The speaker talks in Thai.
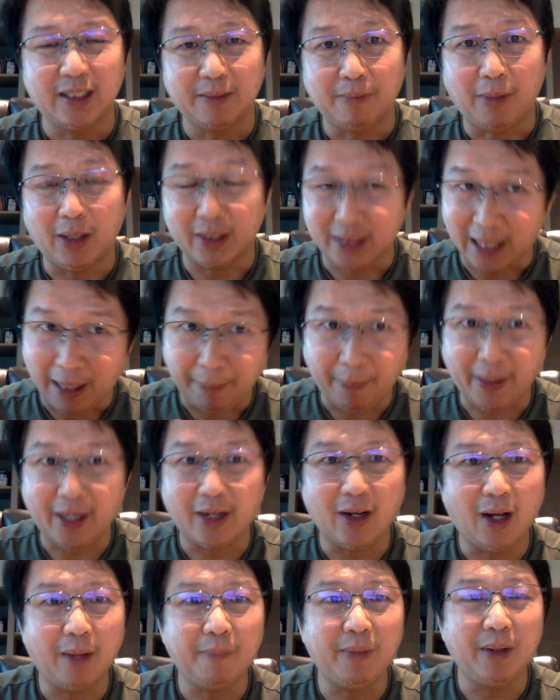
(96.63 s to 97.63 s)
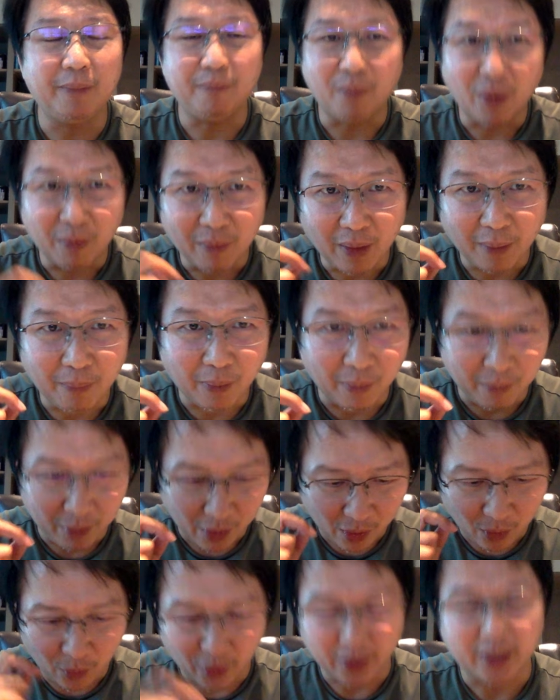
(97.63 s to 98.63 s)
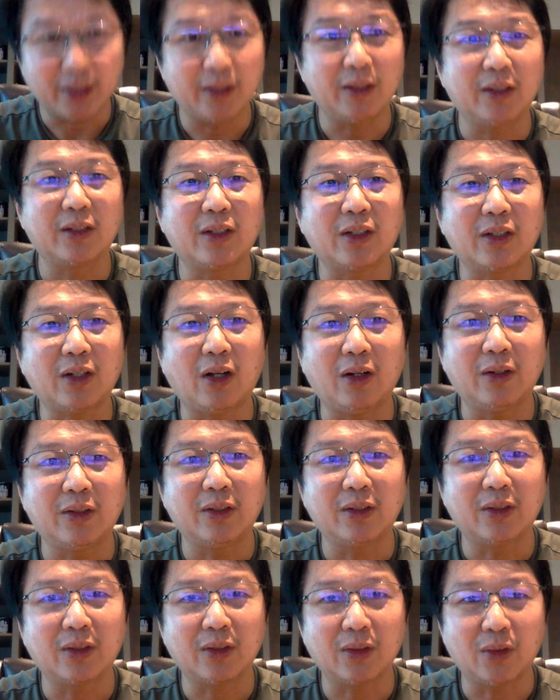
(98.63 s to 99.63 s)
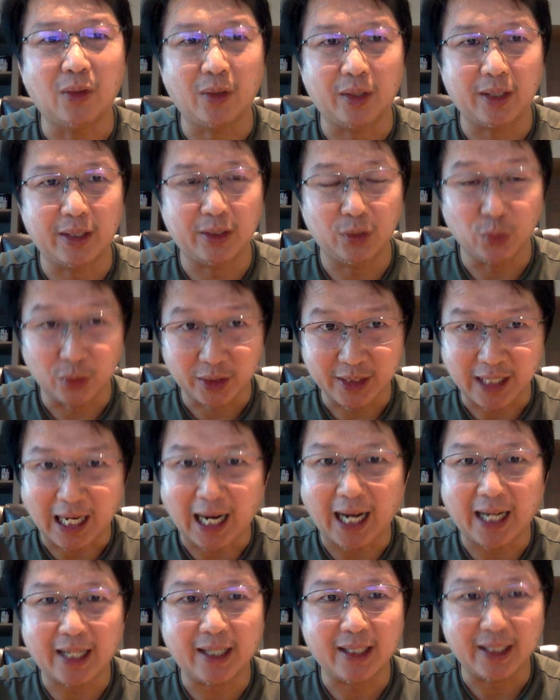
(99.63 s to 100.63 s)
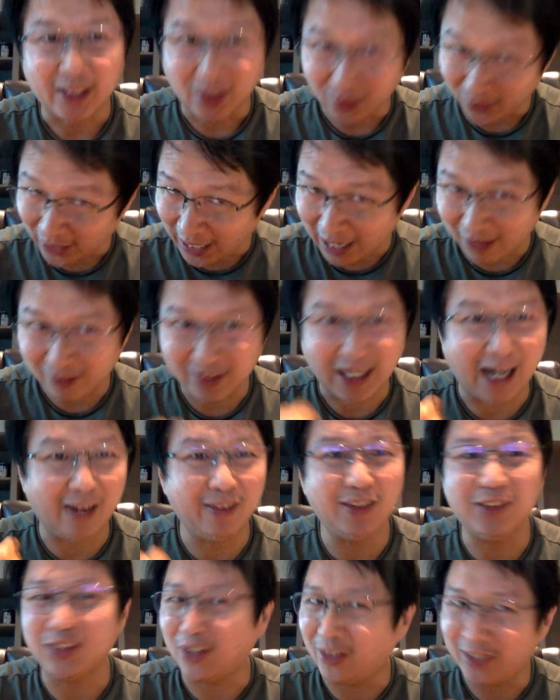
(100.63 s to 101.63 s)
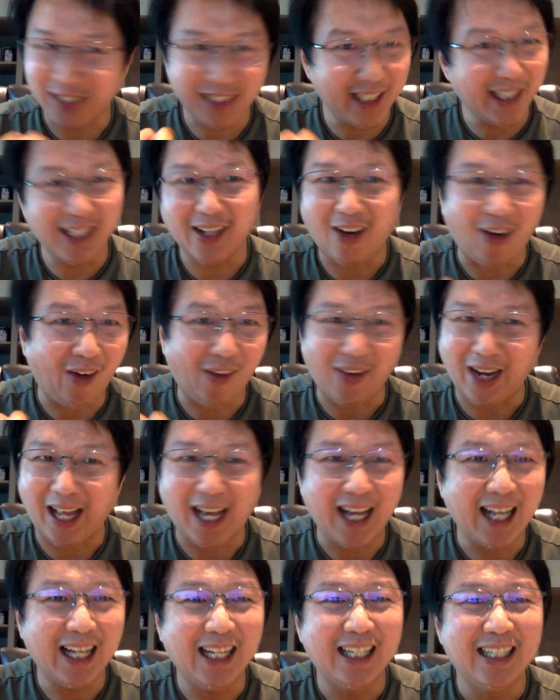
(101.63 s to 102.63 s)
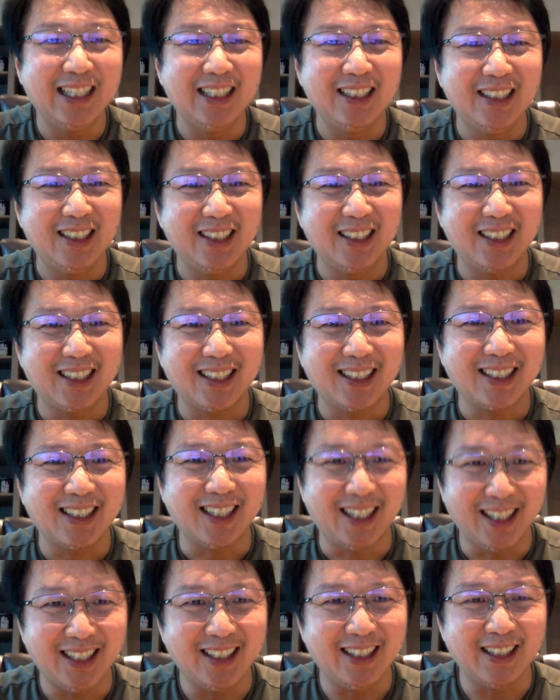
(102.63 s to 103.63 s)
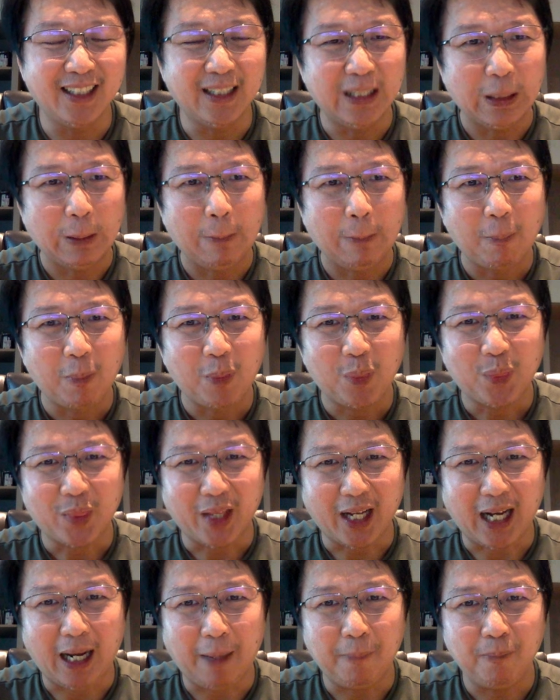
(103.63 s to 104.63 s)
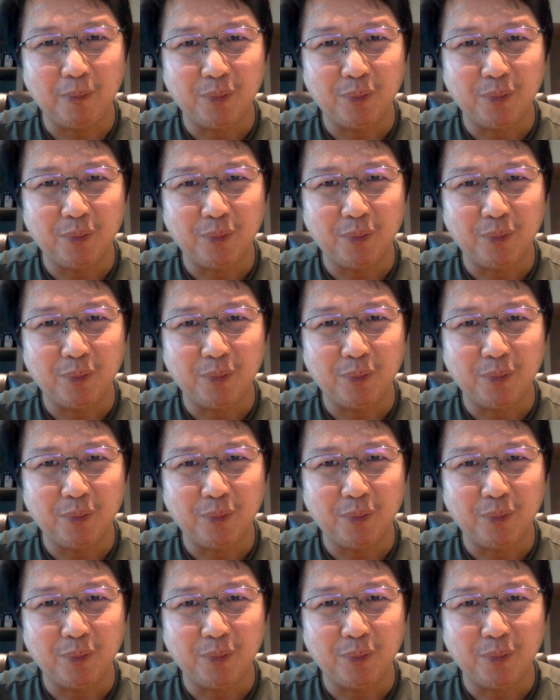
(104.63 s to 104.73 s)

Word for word: พอชาร์จไปอีกรอบหนึ่งปุ๊บแล้วผมก็กด กดหยุดชาร์จเอาคราวคราวที่สองนี่ดึงออกอะเออ นะครับ